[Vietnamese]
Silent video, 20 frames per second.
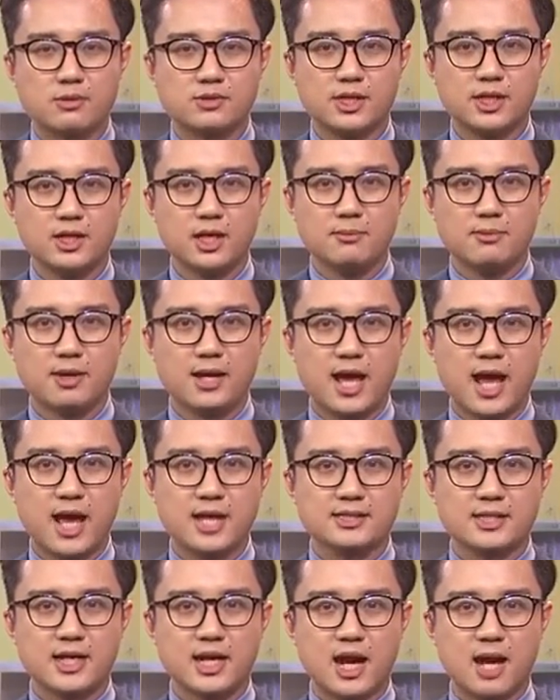em học sinh lớp
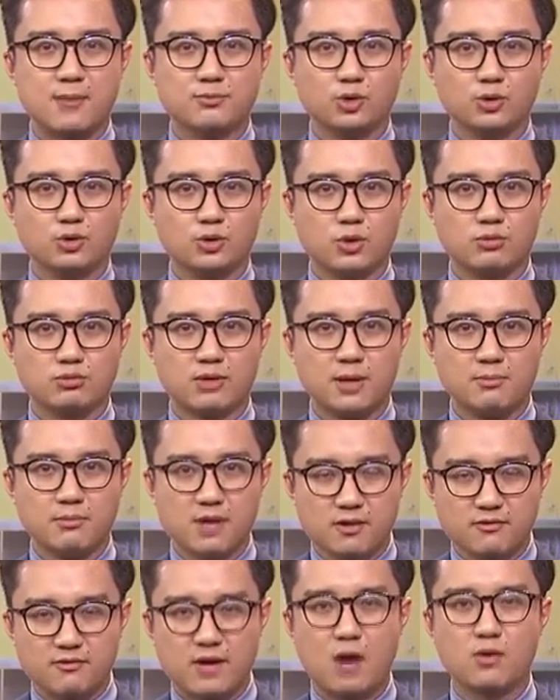12 sẽ làm thủ tục để
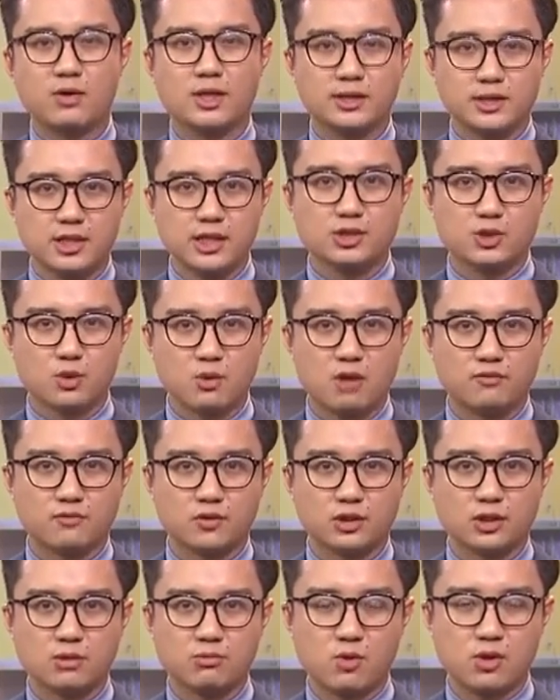bước vào kỳ thi Trung học
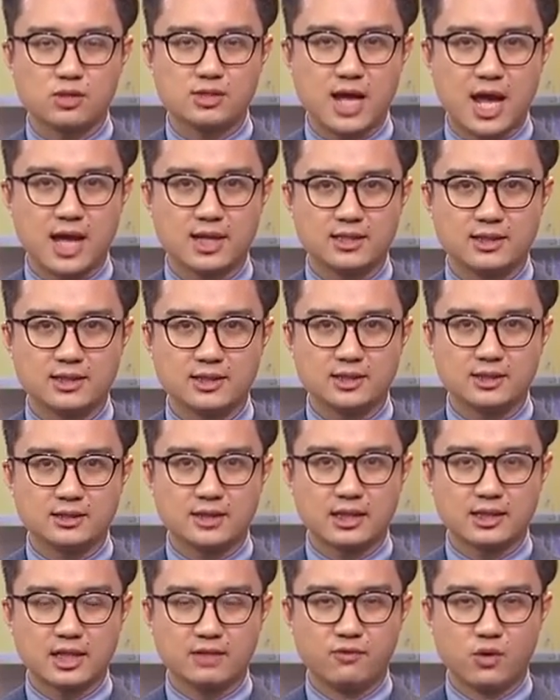phổ thông quốc gia.
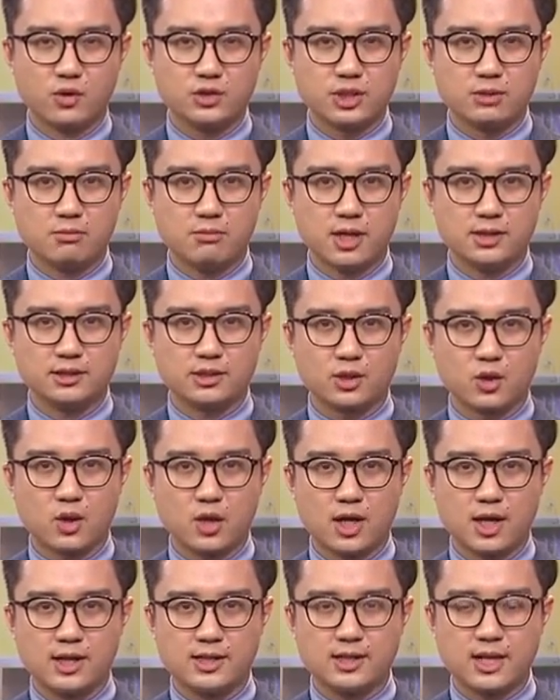Tại thành phố Hồ Chí Minh thì
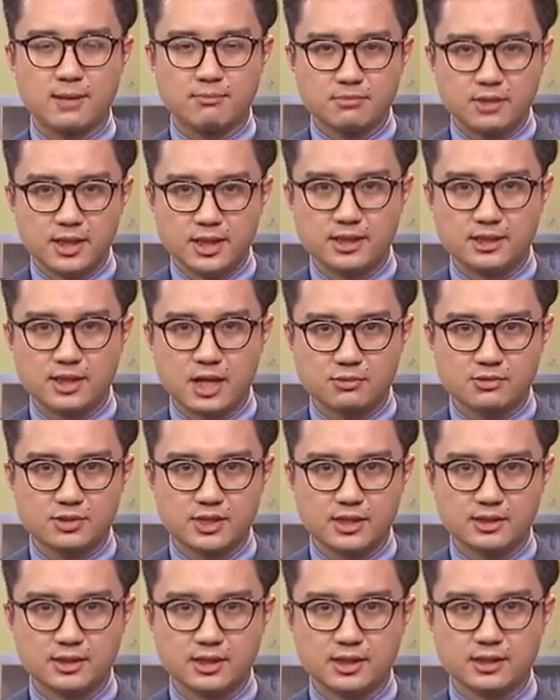có gần 5.000
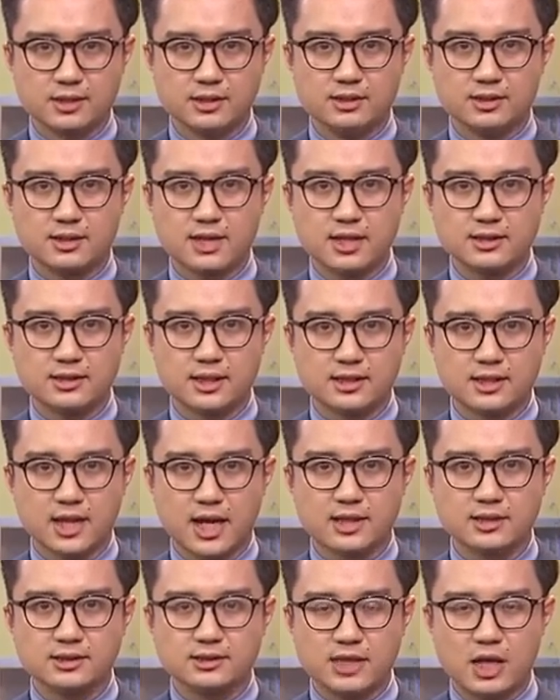học sinh từ các tỉnh
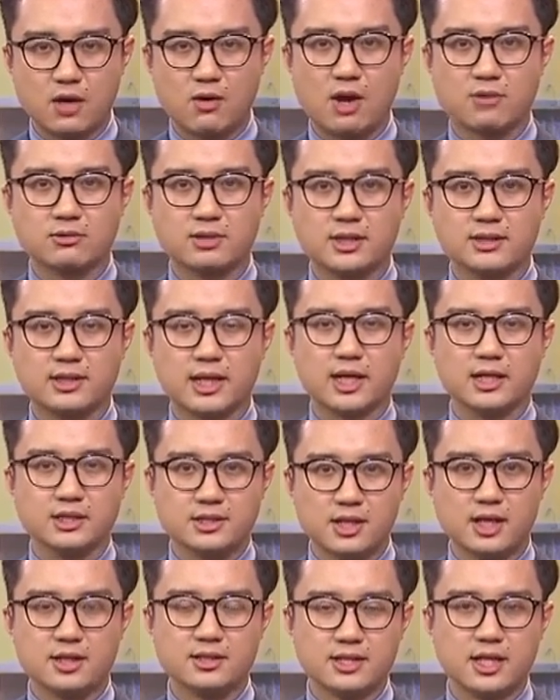thành theo học tại
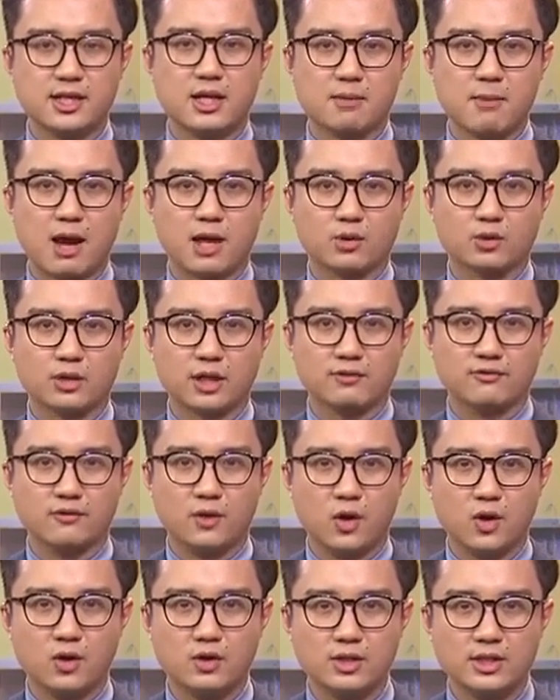các trường trên địa bàn của thành
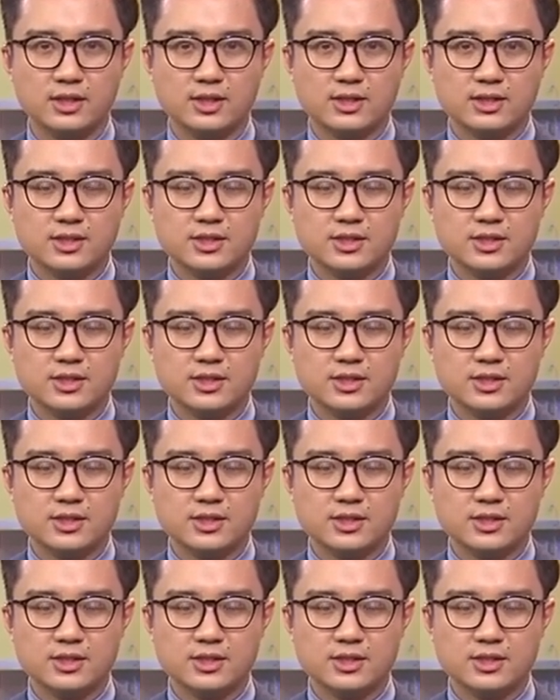phố.